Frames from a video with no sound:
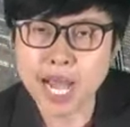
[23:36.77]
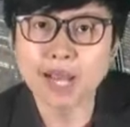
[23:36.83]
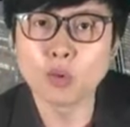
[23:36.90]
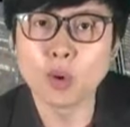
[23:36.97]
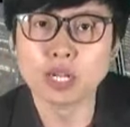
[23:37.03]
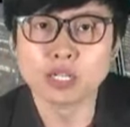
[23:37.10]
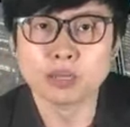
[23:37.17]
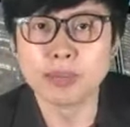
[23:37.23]
มาก
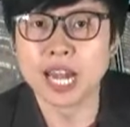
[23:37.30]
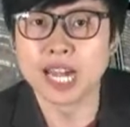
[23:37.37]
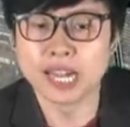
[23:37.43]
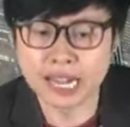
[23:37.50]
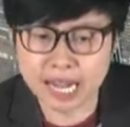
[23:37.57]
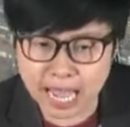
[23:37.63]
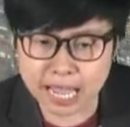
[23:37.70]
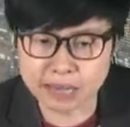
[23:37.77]
กว่า
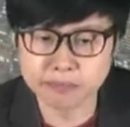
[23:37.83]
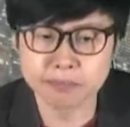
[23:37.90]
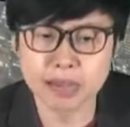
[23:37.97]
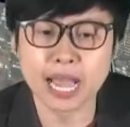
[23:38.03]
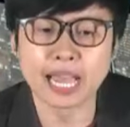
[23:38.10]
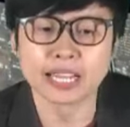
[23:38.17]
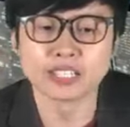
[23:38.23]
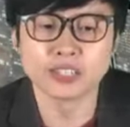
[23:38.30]
1,000 ล้าน
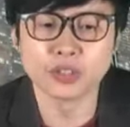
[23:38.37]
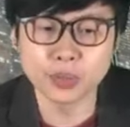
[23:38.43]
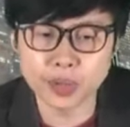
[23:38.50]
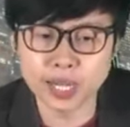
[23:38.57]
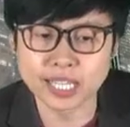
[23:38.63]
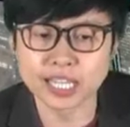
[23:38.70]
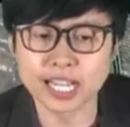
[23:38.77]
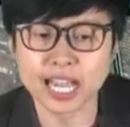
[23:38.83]
บาท
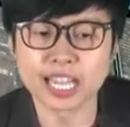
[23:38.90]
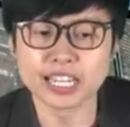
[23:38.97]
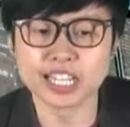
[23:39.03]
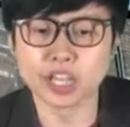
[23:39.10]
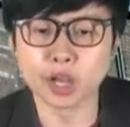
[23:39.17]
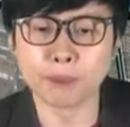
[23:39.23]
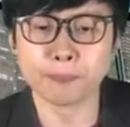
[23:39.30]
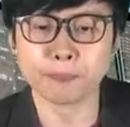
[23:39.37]
ด้วยนะคะ อัน
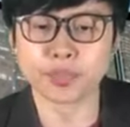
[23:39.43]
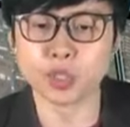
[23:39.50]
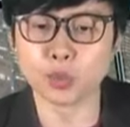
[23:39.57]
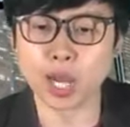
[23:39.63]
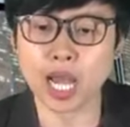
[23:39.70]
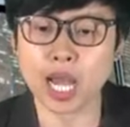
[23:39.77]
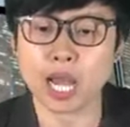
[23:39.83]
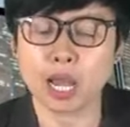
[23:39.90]
นี้ก็ถื
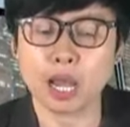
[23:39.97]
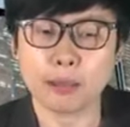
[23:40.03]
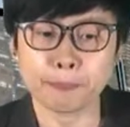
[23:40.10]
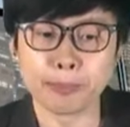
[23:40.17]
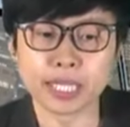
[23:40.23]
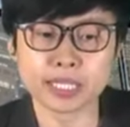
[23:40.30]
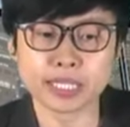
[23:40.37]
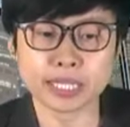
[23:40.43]
อว่า
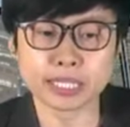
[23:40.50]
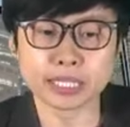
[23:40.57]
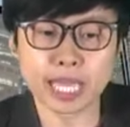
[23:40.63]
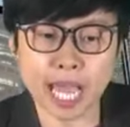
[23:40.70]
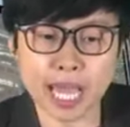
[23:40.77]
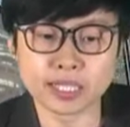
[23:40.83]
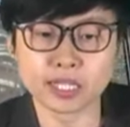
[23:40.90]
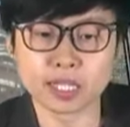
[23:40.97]
เป็น
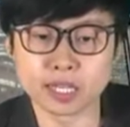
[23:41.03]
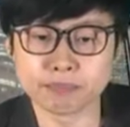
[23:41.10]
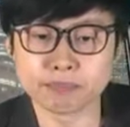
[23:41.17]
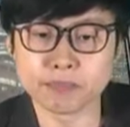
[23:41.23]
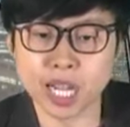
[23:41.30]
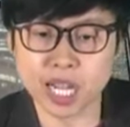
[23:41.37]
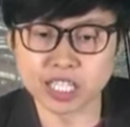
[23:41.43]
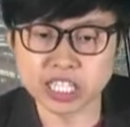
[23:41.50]
การกลับ
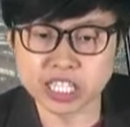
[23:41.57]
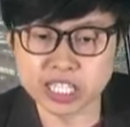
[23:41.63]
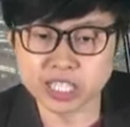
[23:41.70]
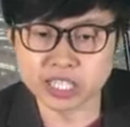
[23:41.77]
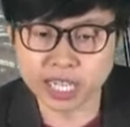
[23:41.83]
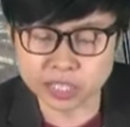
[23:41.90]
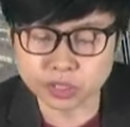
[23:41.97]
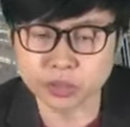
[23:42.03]
มาที่
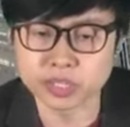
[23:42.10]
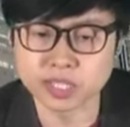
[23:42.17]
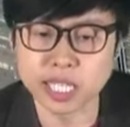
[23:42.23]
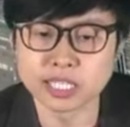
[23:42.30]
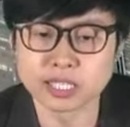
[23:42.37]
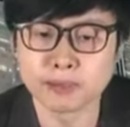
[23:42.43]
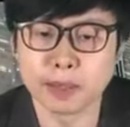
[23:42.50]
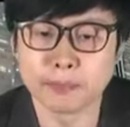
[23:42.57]
น่าสนใจ
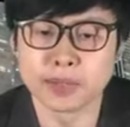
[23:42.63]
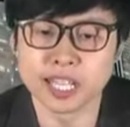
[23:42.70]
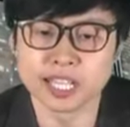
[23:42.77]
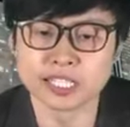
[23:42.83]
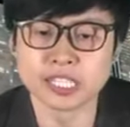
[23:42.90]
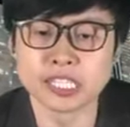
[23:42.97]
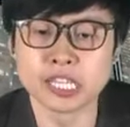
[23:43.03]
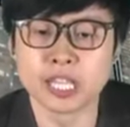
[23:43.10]
สำหรับ
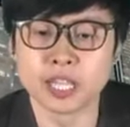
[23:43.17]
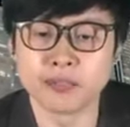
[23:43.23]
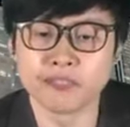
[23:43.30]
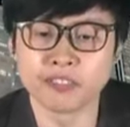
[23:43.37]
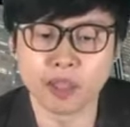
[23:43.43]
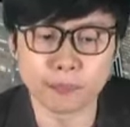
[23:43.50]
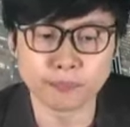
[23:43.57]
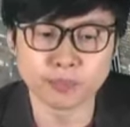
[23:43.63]

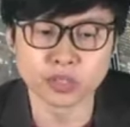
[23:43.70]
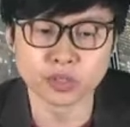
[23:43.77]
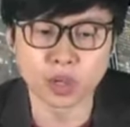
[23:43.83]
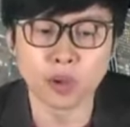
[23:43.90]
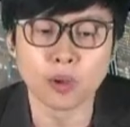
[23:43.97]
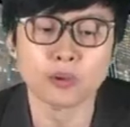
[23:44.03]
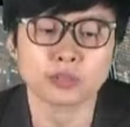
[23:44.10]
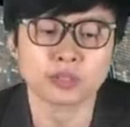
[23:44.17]
SGF
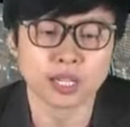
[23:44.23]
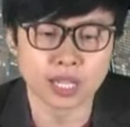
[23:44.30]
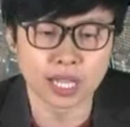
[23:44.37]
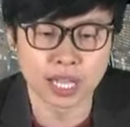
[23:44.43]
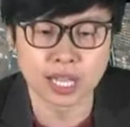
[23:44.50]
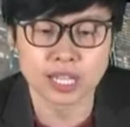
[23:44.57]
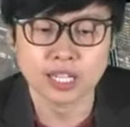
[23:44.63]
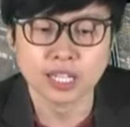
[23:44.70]
Capital นะ
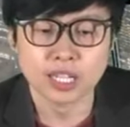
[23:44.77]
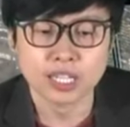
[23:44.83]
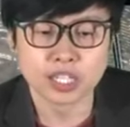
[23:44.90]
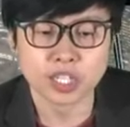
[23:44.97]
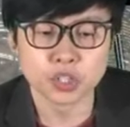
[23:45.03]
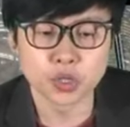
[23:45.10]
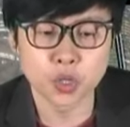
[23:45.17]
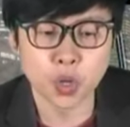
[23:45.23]
คะ
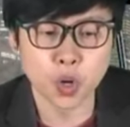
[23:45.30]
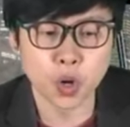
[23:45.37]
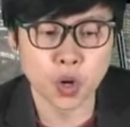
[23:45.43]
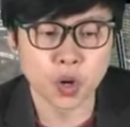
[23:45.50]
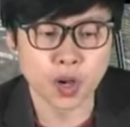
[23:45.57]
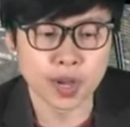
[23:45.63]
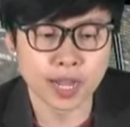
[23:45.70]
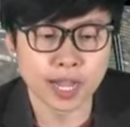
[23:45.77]
แล้วก็
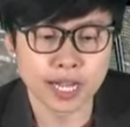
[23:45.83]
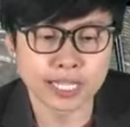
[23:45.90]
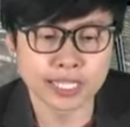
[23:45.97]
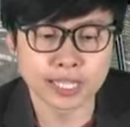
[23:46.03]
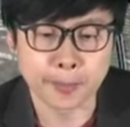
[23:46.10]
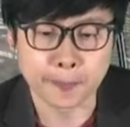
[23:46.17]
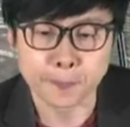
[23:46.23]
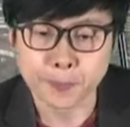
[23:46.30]
อะไร
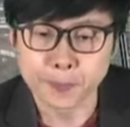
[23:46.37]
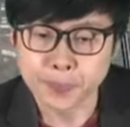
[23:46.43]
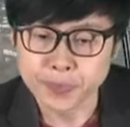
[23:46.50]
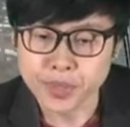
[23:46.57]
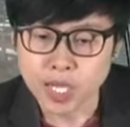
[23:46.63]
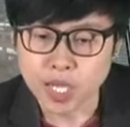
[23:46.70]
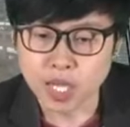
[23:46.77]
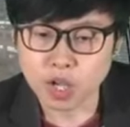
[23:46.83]
เงี้ย
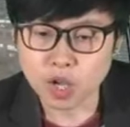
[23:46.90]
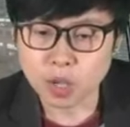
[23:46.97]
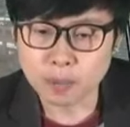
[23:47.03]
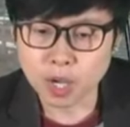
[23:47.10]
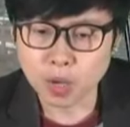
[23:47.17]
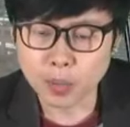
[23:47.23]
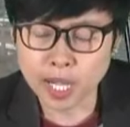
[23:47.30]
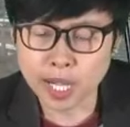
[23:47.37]
เขาก็
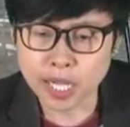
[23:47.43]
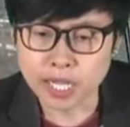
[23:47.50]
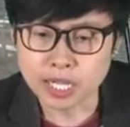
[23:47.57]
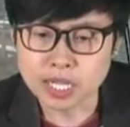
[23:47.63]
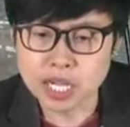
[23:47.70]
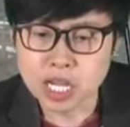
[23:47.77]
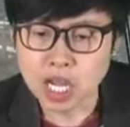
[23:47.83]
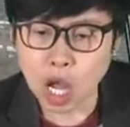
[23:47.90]
บอกว่า
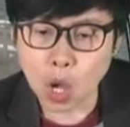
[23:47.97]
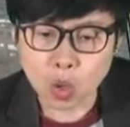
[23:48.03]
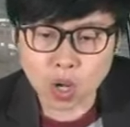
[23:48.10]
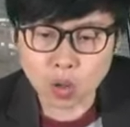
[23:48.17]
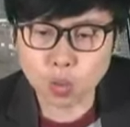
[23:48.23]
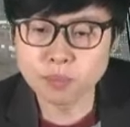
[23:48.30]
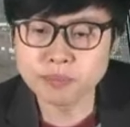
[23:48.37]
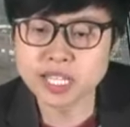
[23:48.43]
เขา
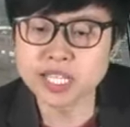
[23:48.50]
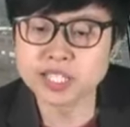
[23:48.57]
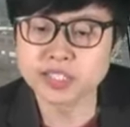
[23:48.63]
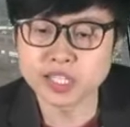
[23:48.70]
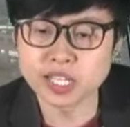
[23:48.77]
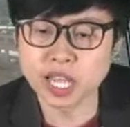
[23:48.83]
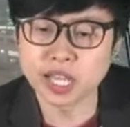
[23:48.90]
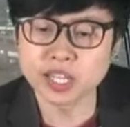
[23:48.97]
ก็คุมหนี้
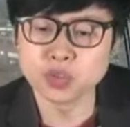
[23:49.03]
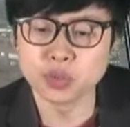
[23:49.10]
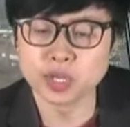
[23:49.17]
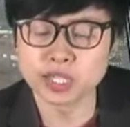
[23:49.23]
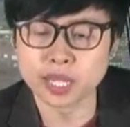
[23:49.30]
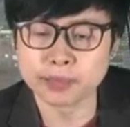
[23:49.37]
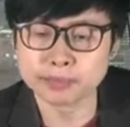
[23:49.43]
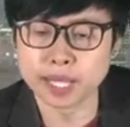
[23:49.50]
เสียให้อ
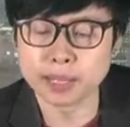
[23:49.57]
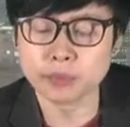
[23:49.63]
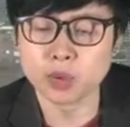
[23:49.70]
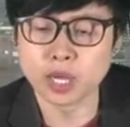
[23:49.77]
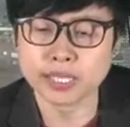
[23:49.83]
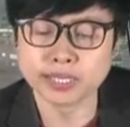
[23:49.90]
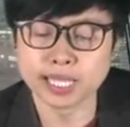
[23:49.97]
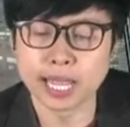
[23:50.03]
ยู่ระดับ
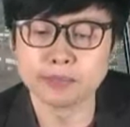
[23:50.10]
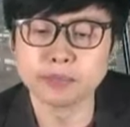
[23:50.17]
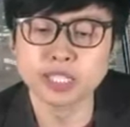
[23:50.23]
ต่ำกว่า